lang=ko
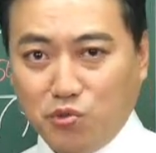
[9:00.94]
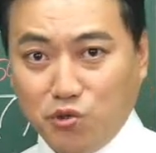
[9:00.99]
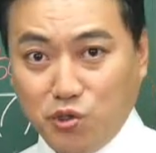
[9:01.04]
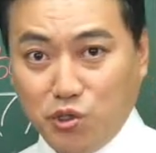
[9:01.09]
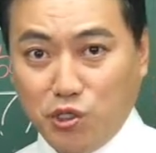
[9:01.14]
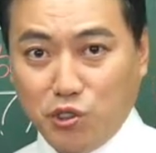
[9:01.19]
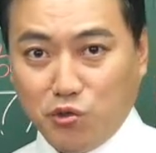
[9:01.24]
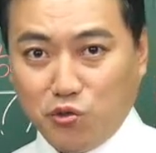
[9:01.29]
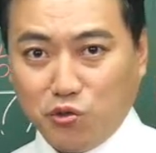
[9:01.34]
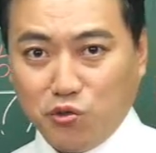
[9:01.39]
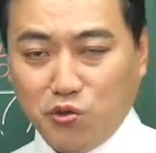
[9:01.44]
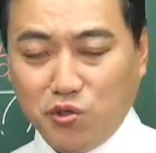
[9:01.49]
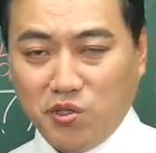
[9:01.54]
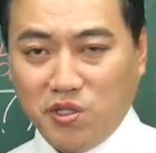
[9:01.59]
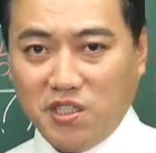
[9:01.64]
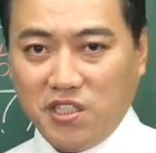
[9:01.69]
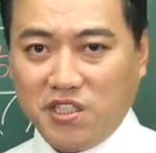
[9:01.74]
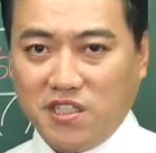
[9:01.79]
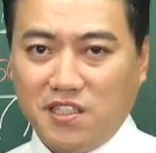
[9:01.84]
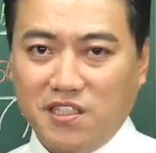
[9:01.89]
문을
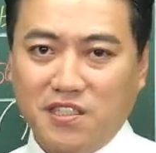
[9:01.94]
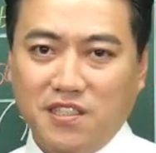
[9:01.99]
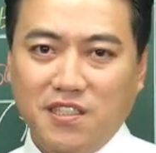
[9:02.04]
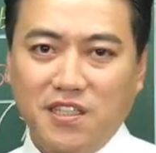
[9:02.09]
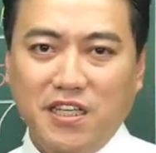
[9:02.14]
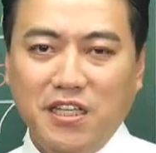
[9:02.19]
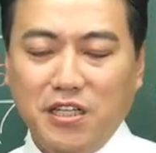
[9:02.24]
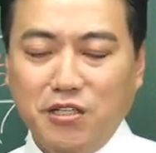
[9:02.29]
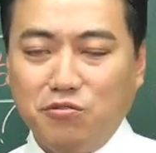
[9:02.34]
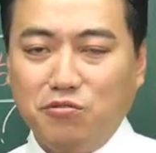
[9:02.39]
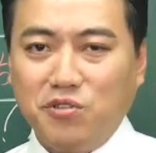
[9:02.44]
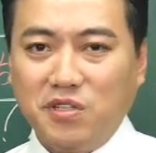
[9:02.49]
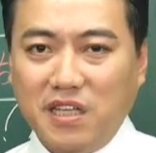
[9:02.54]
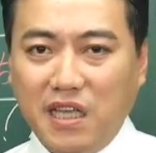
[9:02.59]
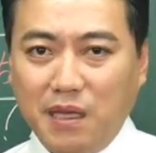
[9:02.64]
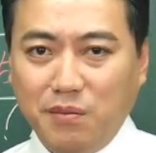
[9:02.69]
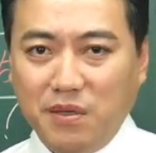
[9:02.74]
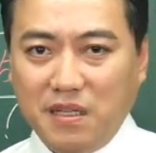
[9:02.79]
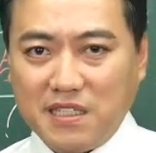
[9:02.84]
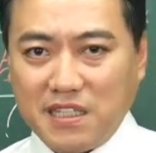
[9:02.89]
두드리시는
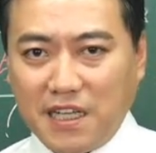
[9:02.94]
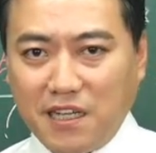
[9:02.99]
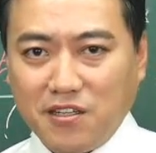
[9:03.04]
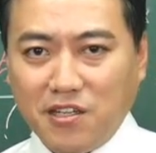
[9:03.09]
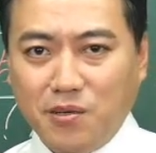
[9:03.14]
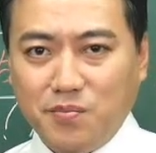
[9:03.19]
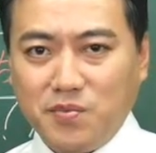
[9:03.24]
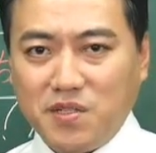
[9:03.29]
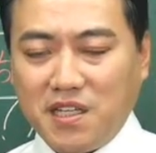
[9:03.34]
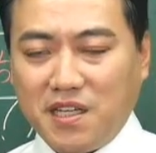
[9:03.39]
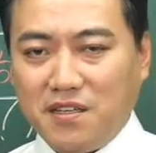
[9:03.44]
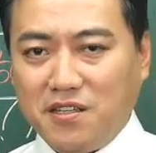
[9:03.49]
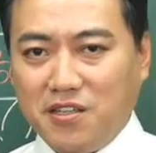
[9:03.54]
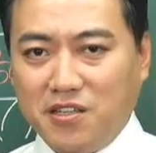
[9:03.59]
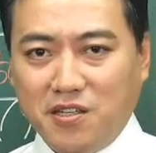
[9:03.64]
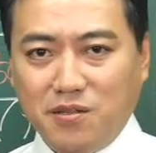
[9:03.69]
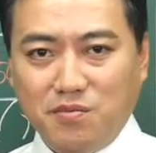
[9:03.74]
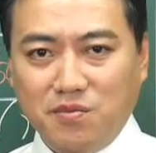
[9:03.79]
우리 예비 창업자